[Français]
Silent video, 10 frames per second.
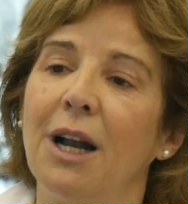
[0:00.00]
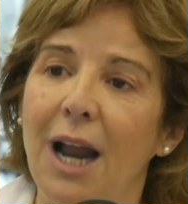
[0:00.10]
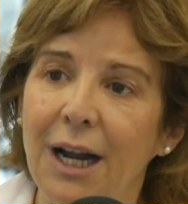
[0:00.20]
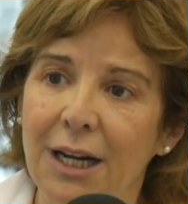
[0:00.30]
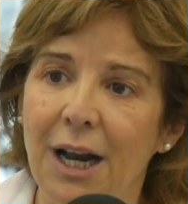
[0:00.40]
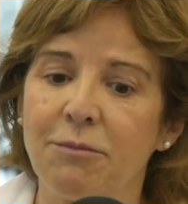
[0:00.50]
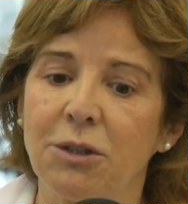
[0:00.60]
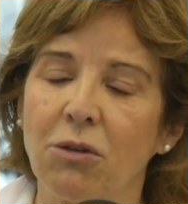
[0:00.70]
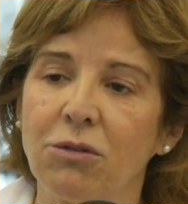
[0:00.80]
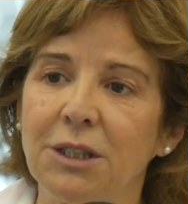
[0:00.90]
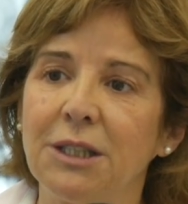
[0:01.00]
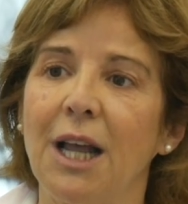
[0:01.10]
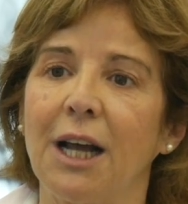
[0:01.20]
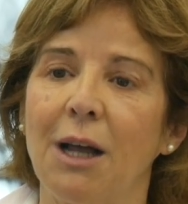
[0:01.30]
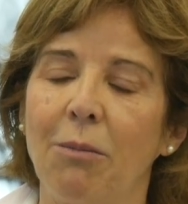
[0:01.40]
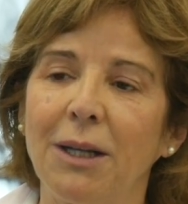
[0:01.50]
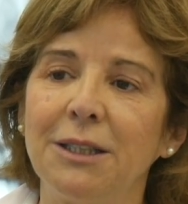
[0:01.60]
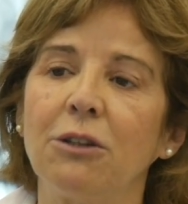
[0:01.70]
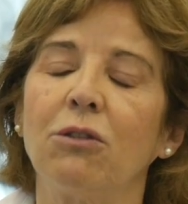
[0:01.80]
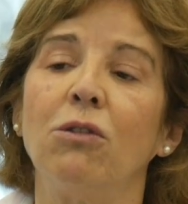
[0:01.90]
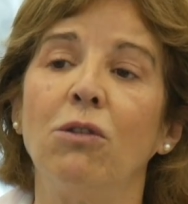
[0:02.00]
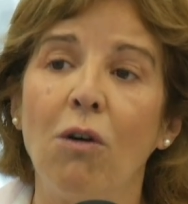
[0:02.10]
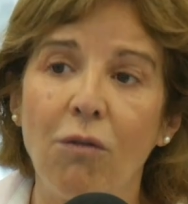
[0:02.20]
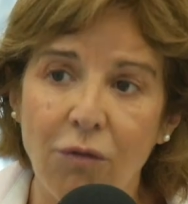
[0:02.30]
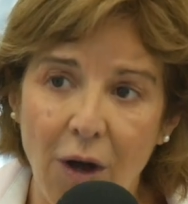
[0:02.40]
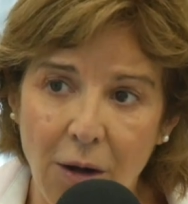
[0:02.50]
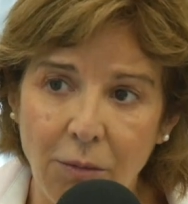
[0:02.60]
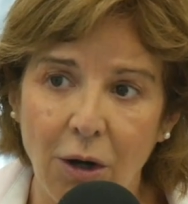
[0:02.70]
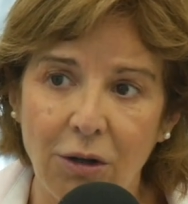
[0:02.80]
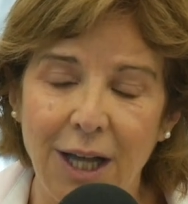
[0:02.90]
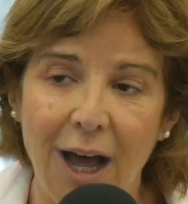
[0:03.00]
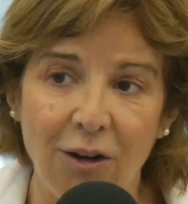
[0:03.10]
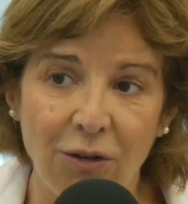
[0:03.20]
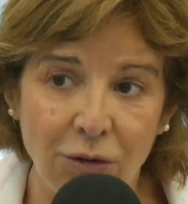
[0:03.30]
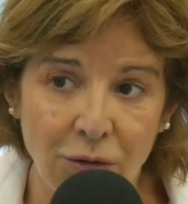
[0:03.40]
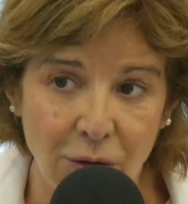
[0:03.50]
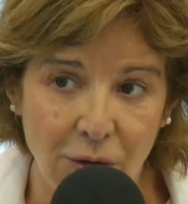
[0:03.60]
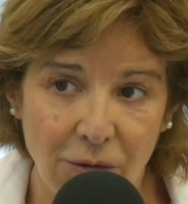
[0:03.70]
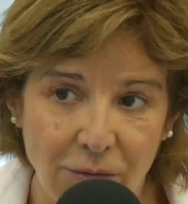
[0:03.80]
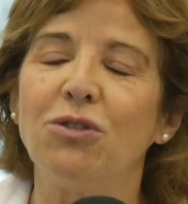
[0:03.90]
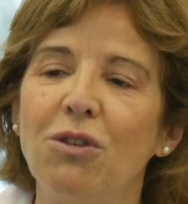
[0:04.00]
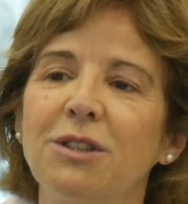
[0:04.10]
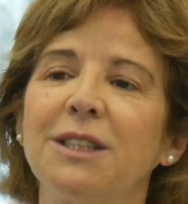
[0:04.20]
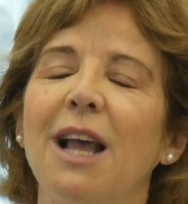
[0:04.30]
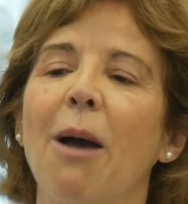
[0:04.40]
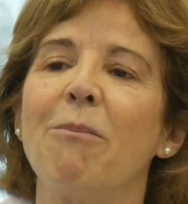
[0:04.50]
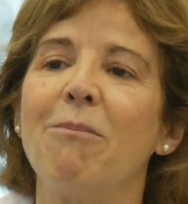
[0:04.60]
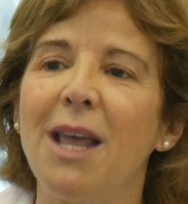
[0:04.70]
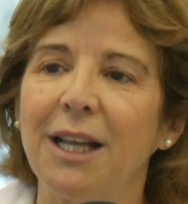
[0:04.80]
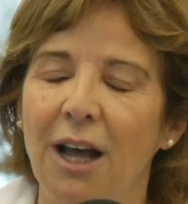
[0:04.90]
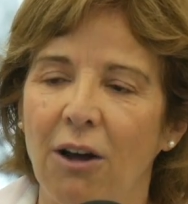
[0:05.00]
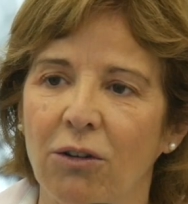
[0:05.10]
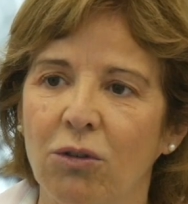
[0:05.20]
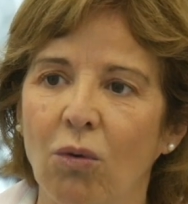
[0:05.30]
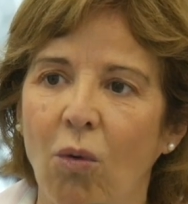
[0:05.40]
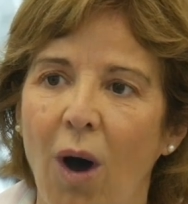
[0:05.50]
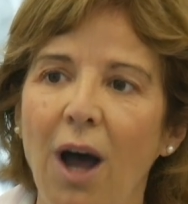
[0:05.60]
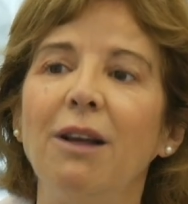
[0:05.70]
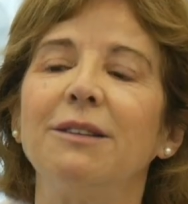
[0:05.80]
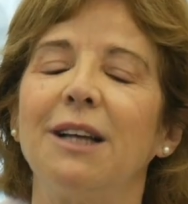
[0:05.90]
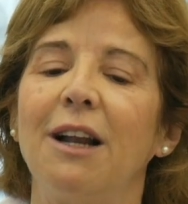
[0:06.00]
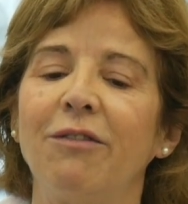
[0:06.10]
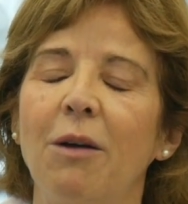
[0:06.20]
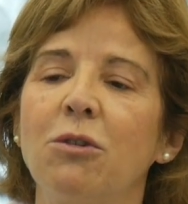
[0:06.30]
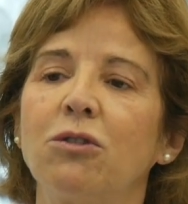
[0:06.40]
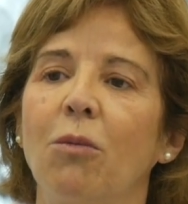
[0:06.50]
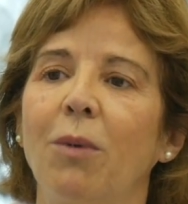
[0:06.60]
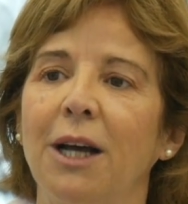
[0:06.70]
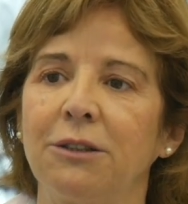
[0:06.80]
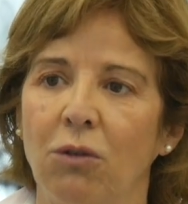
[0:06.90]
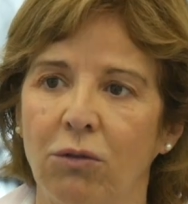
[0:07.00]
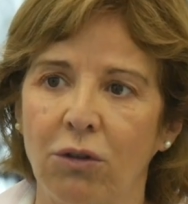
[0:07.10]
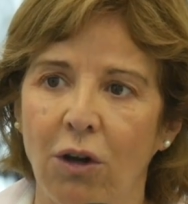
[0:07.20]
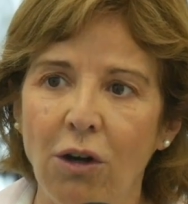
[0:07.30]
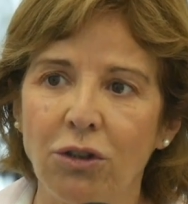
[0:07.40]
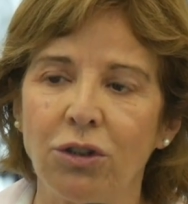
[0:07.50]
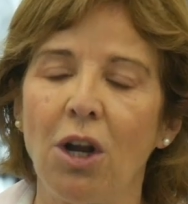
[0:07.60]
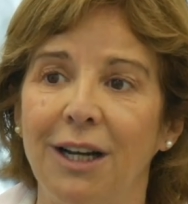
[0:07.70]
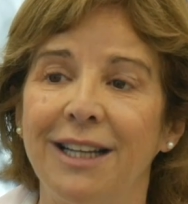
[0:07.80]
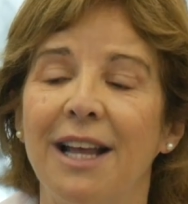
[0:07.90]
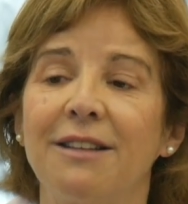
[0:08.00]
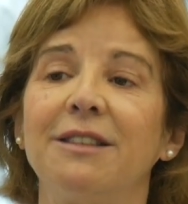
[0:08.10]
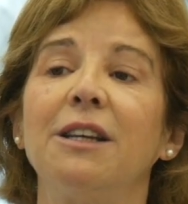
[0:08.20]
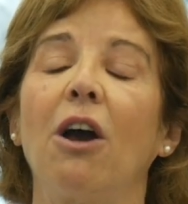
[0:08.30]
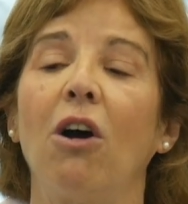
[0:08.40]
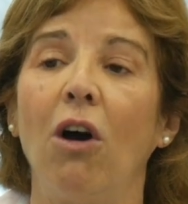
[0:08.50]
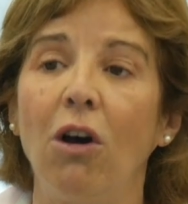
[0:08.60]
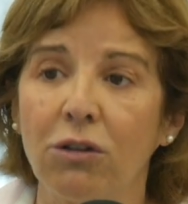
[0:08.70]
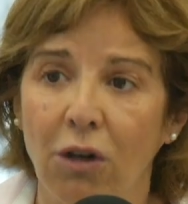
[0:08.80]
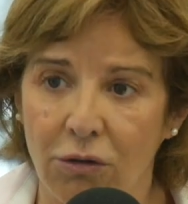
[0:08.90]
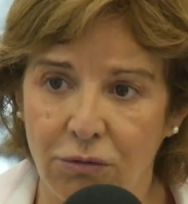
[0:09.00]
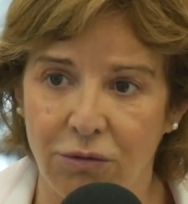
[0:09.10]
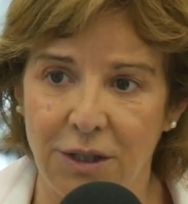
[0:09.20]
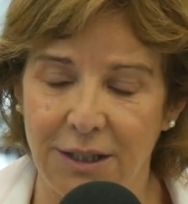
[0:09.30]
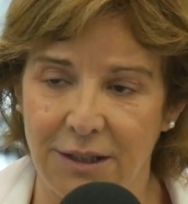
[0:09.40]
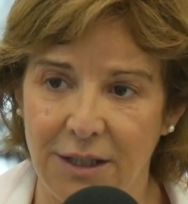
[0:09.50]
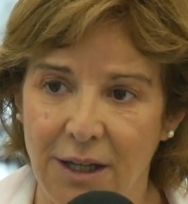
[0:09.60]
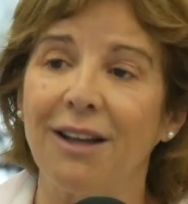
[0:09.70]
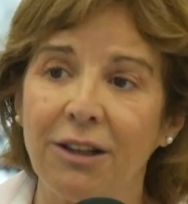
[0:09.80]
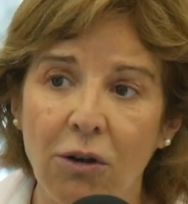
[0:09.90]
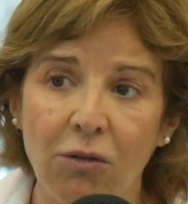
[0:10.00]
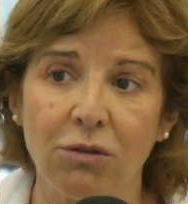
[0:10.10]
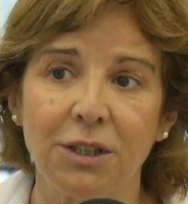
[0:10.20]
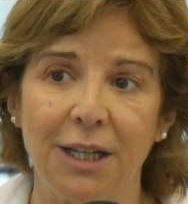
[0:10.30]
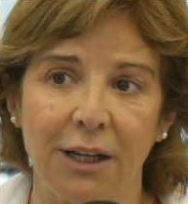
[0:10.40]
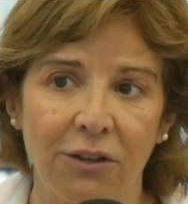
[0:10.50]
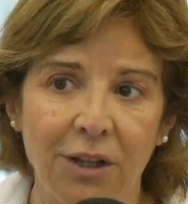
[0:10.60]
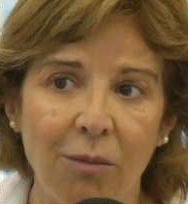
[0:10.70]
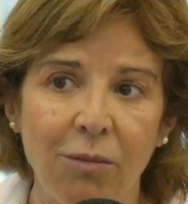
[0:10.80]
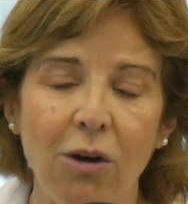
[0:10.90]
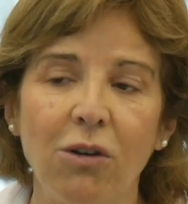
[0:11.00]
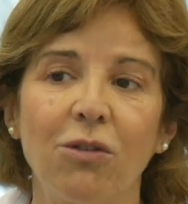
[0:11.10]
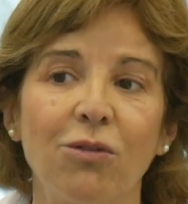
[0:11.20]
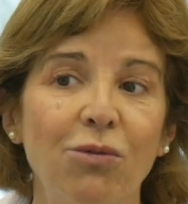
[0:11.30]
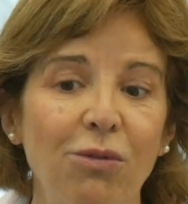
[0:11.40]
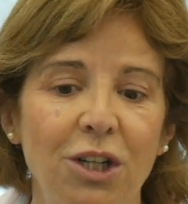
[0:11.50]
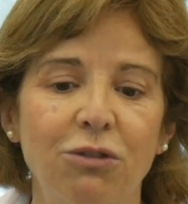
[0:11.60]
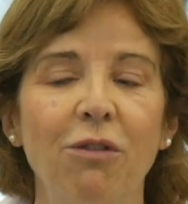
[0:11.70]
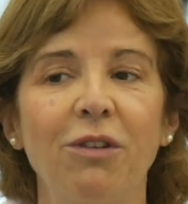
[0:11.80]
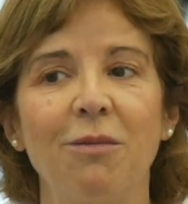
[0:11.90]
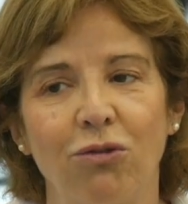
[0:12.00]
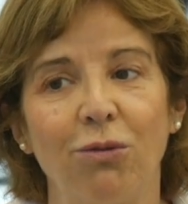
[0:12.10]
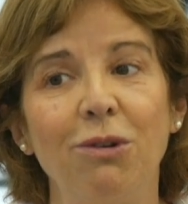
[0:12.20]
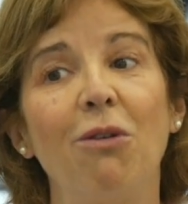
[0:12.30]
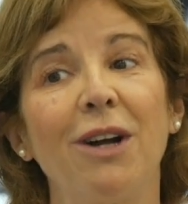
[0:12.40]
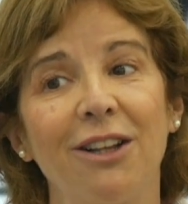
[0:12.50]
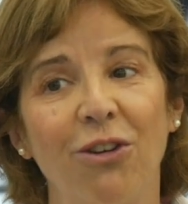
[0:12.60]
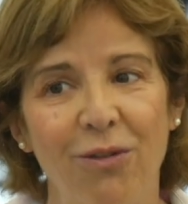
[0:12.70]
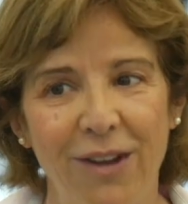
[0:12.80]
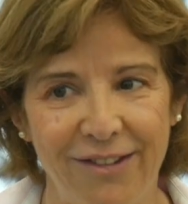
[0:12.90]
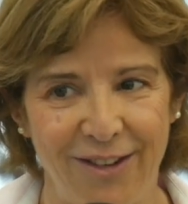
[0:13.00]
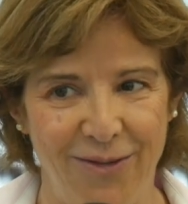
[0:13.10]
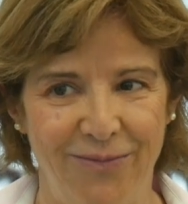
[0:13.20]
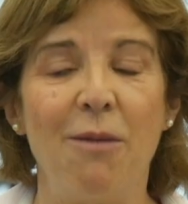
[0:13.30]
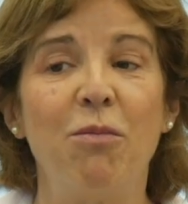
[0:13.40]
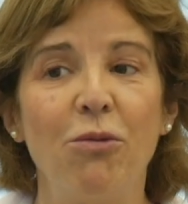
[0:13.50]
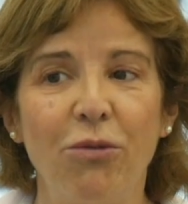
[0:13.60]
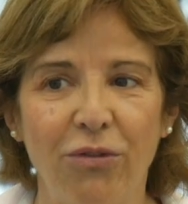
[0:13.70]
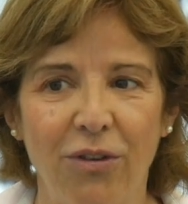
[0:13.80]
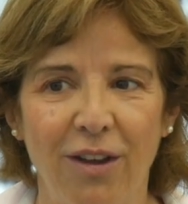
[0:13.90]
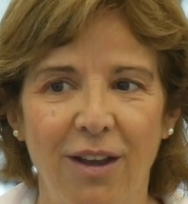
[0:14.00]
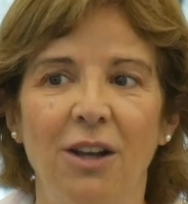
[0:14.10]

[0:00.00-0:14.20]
La CLEMS considère qu'à partir de novembre 42 jusqu'à mai 43, c'est la fameuse opération Torche, les nazis rentrent en Tunisie. Ça ne concerne d'abord que tous les juifs qui aujourd'hui ont 80 ans et plus.